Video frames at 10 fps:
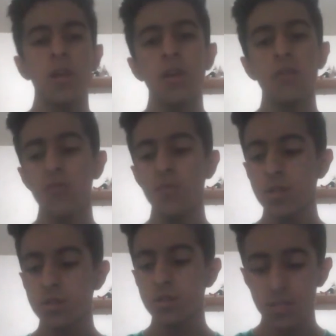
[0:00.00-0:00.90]

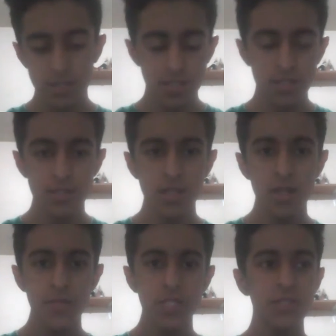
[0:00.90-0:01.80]
Número 13. Eh,
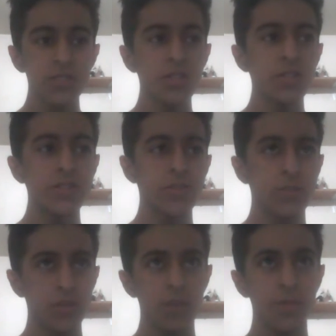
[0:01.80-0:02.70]
sinceramente yo soy
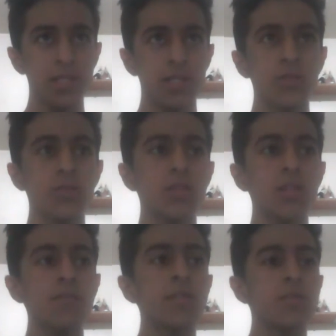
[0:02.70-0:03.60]
demasiado
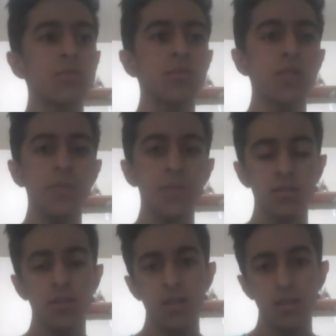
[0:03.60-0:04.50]
sociable, no soy una
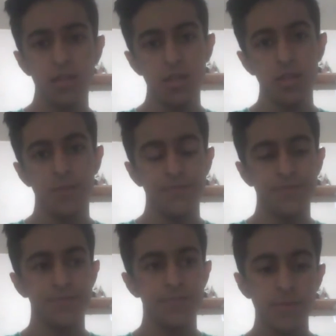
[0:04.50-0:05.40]
persona que
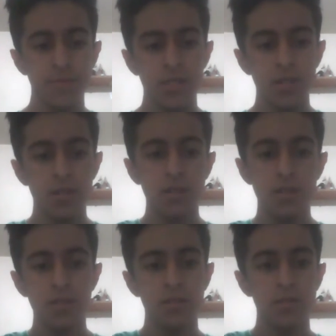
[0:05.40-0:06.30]

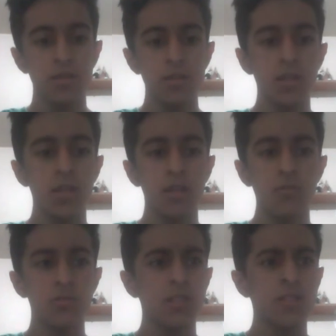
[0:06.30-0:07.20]
no le, que le
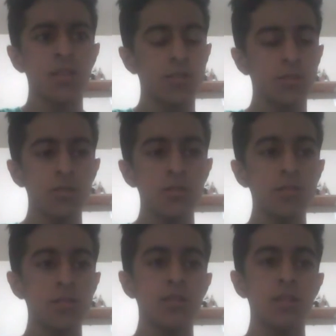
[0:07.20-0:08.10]
gusta estar solo,
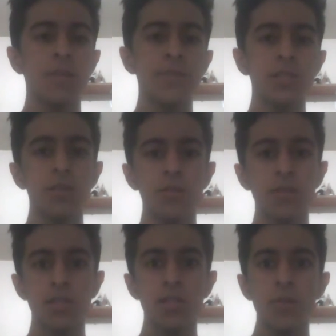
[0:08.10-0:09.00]
sinceramente hago lo que
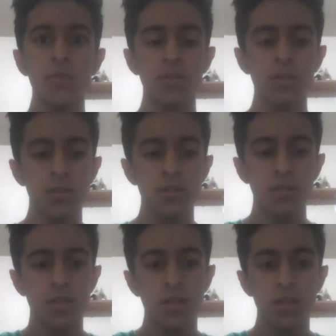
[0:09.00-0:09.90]
sea por
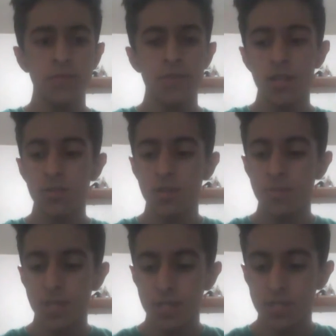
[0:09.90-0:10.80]
le bien a los
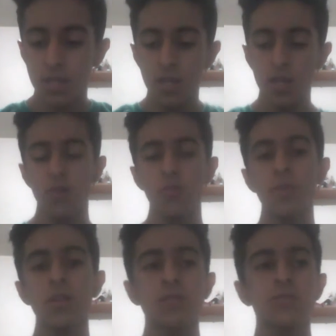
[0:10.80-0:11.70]
demás. Número
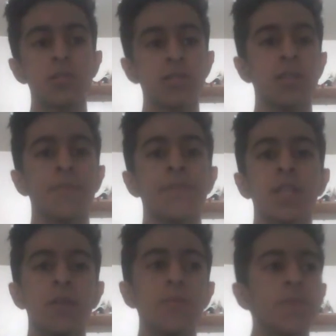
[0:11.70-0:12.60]
14.
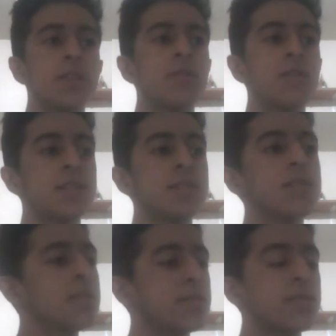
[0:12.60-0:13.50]
Pero antes de
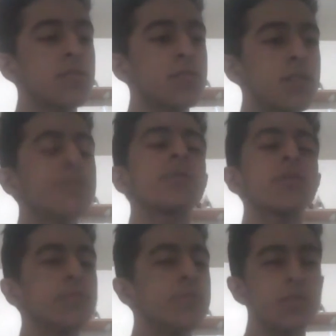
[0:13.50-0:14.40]
ser sociable soy
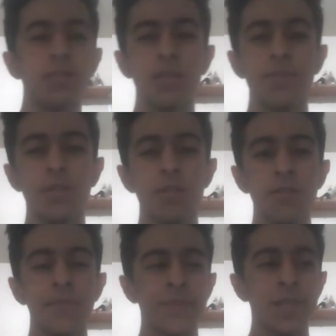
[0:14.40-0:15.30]
muy tímido.
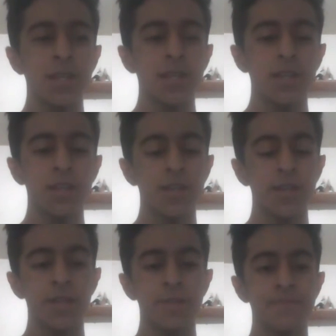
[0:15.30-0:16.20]

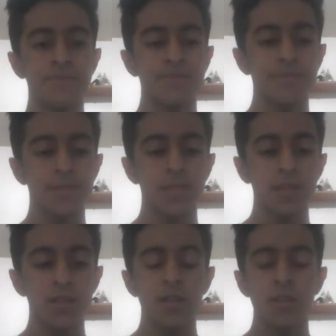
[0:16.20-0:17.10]
Em,
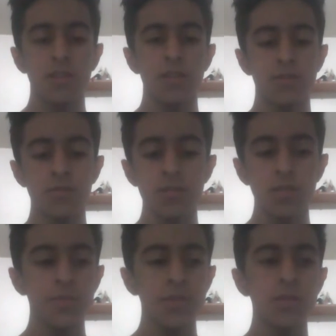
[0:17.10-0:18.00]
soy
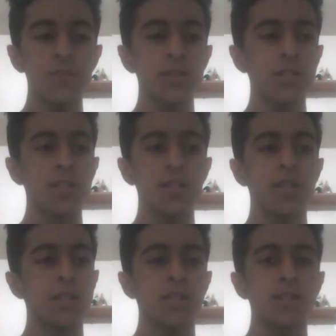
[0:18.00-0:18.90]
tímido
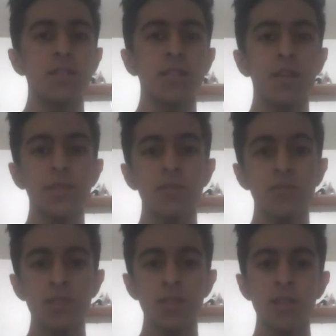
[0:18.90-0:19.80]
porque sinceramente no
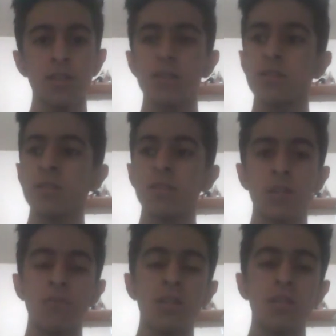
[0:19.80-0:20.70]
sé de
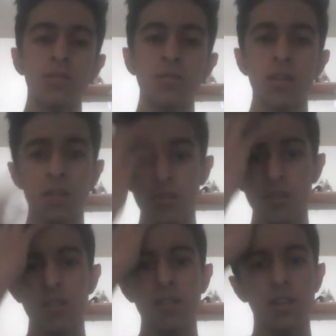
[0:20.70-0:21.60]
cuáles son las reacciones de
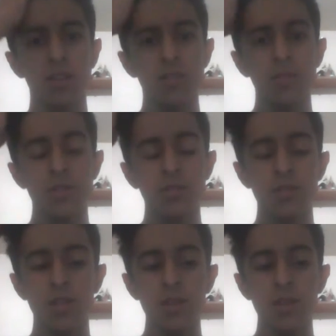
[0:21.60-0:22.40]
la otra persona.